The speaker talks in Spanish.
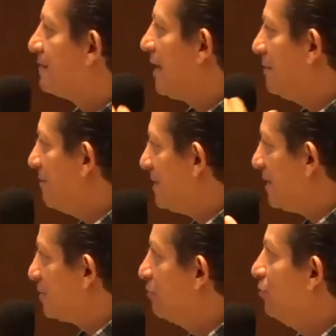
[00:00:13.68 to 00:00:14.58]
está en más
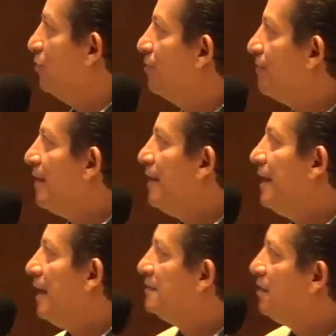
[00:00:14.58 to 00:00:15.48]
estudio.
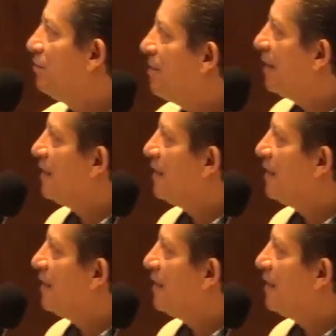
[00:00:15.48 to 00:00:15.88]
El síndrome de